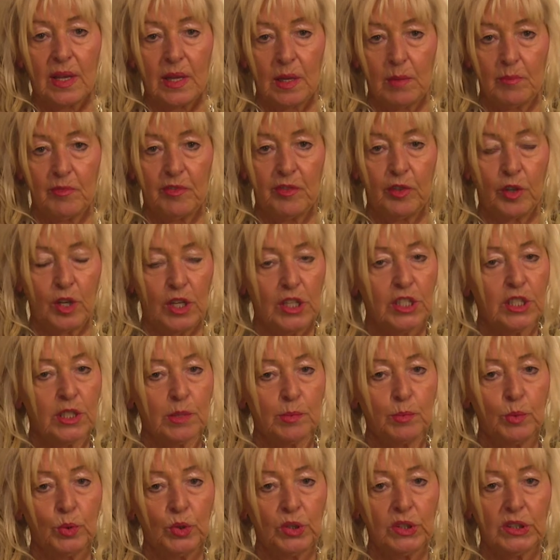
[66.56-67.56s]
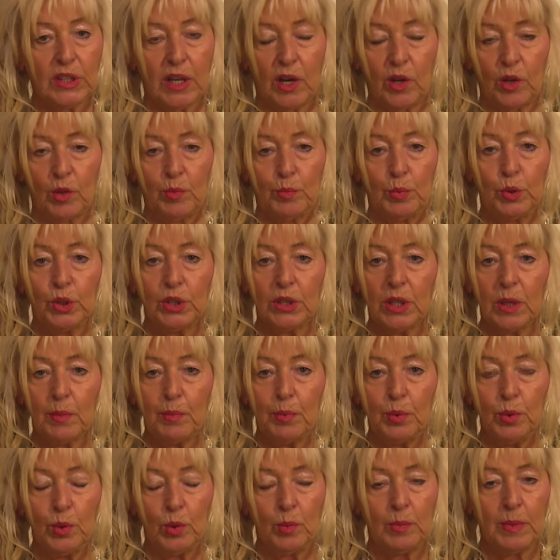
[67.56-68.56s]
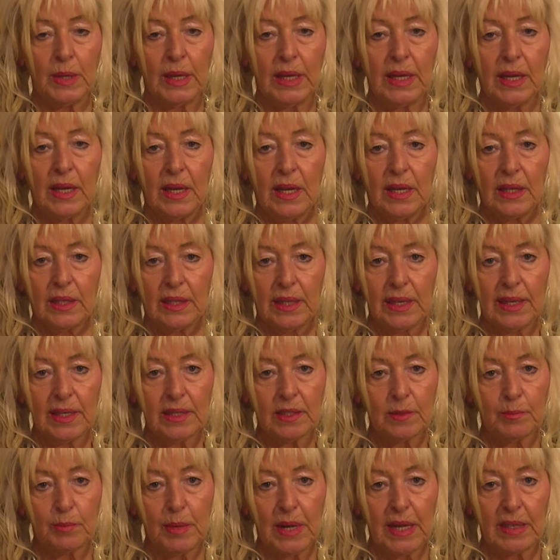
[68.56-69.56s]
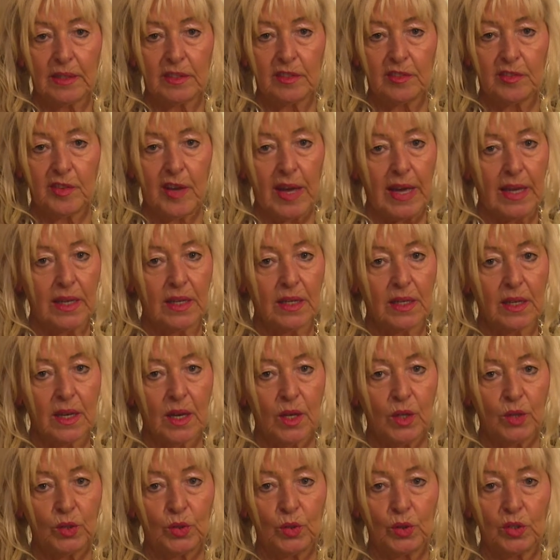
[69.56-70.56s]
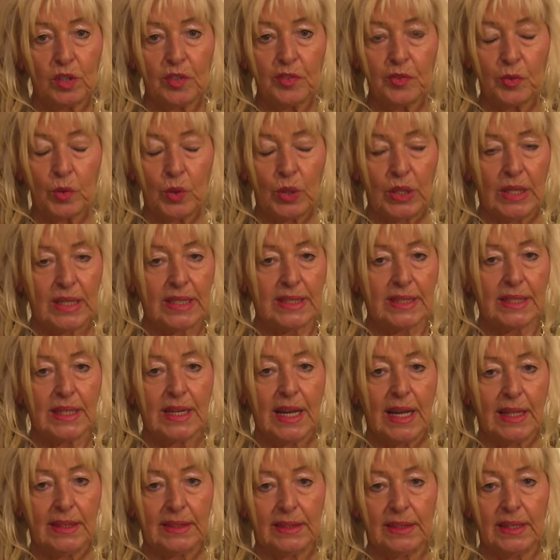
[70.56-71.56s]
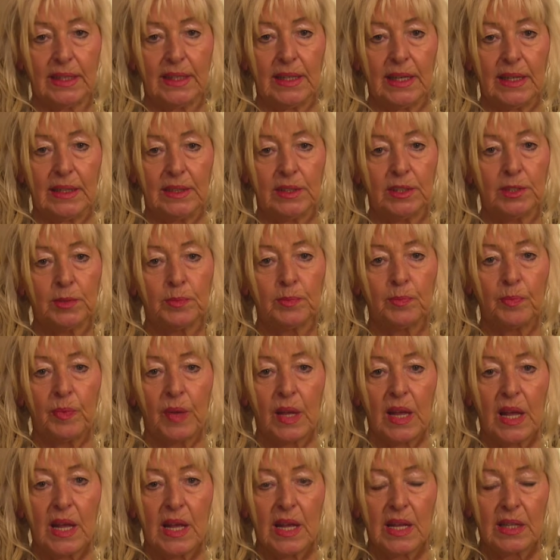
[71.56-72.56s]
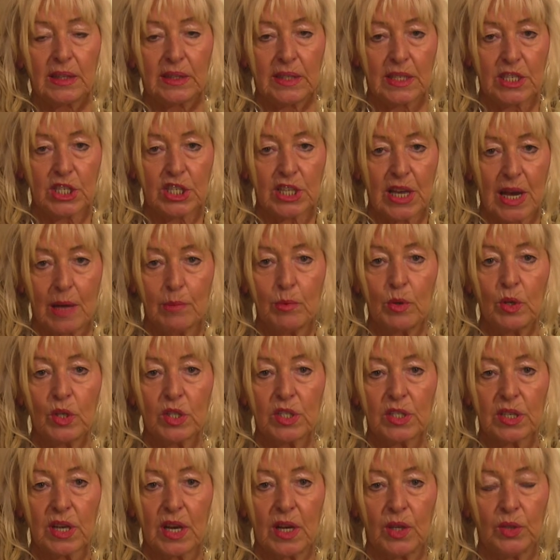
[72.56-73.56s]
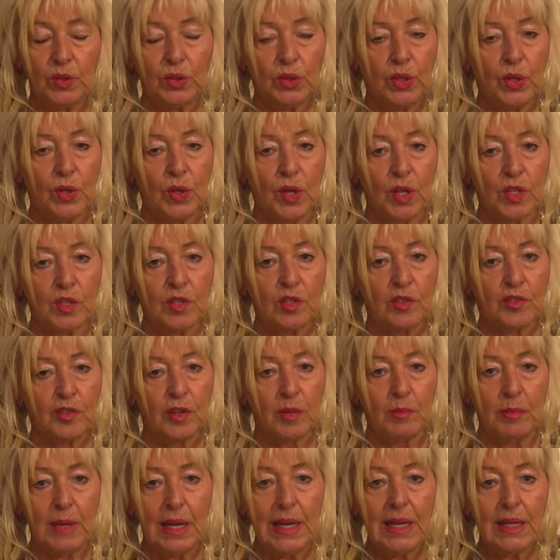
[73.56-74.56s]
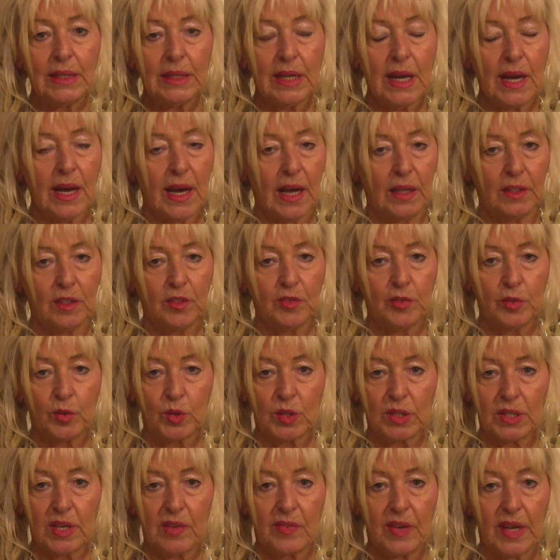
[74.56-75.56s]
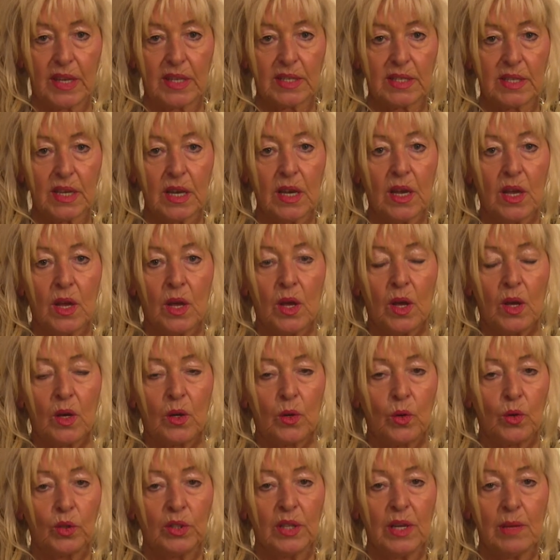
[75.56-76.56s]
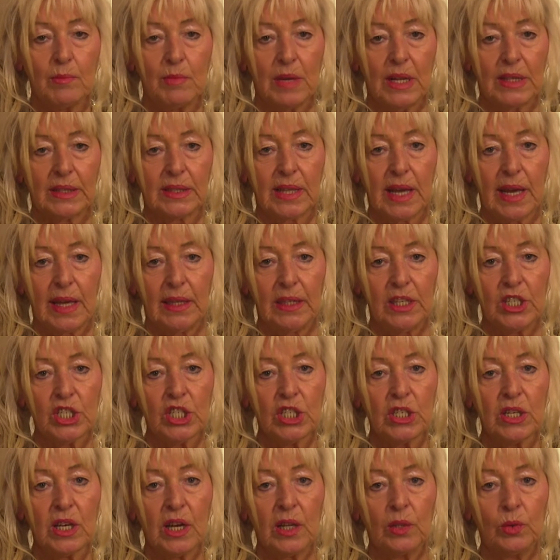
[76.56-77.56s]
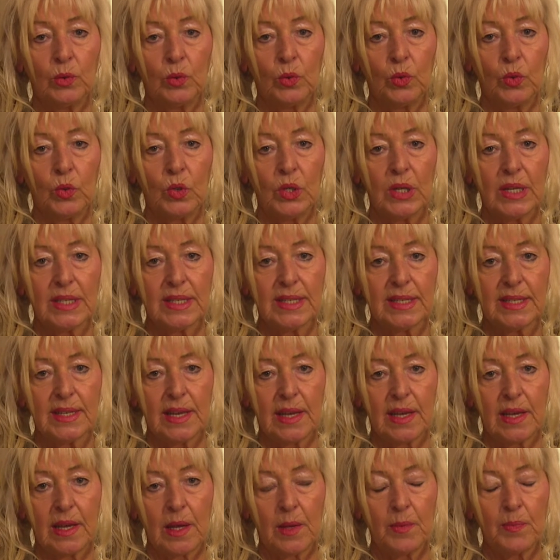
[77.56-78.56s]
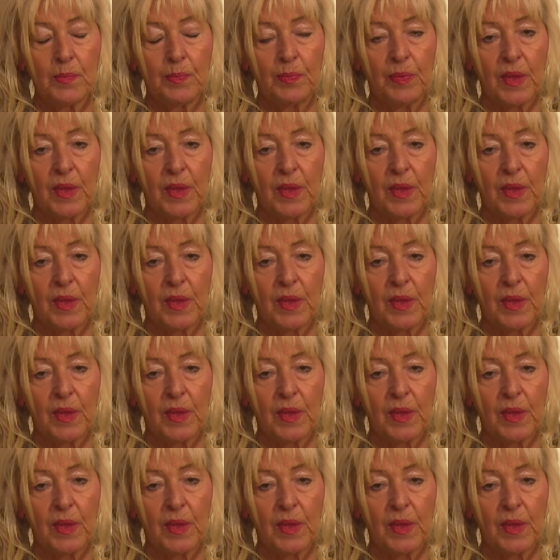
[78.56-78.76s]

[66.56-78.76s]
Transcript: Im Volksmund auch Butterblume, Gichtblatt, Feigenkraut oder Frühlingssalat genannt. Das Schaboxkraut gehört zur Familie der Hahnenfußgewächse oder im Lateinischen Ranunculaceae.